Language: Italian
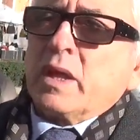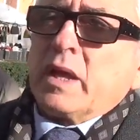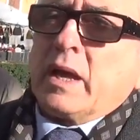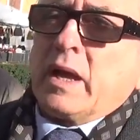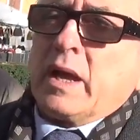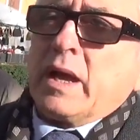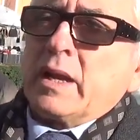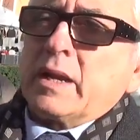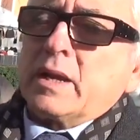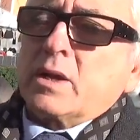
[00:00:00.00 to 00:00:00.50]

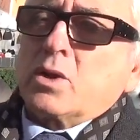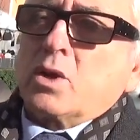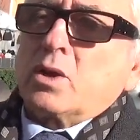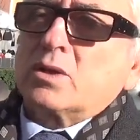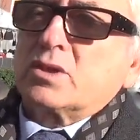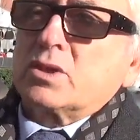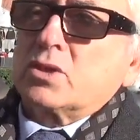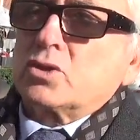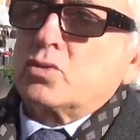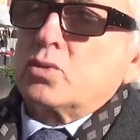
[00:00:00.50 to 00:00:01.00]
alle
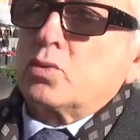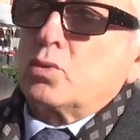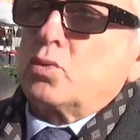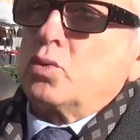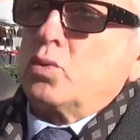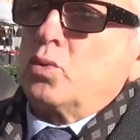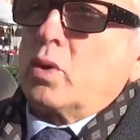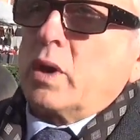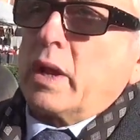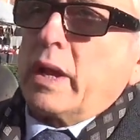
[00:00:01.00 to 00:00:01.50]
grosse
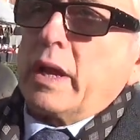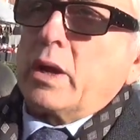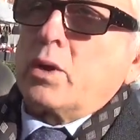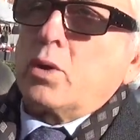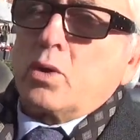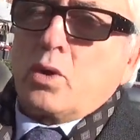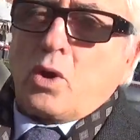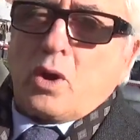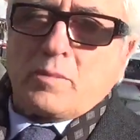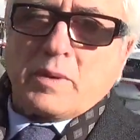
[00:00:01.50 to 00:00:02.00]
strutture
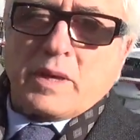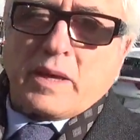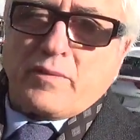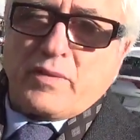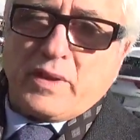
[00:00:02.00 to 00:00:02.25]
economiche e